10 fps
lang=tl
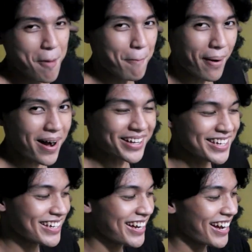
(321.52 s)

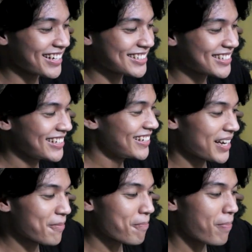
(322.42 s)
Pocky guys!
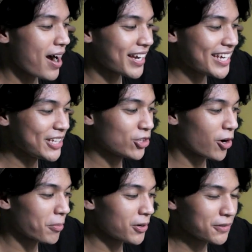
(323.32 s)
Pocky
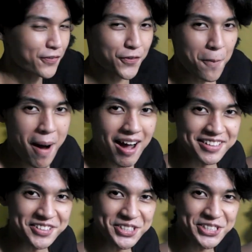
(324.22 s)
Double
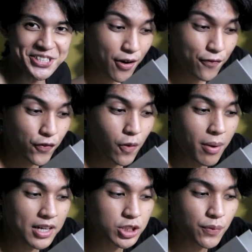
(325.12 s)
Fromage.
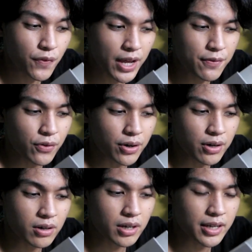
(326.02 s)
Fromage flavor,
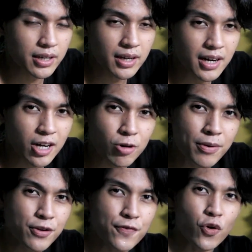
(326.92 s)
okay? Ano
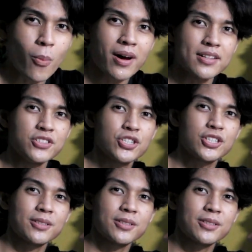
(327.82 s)
ba yung fromage?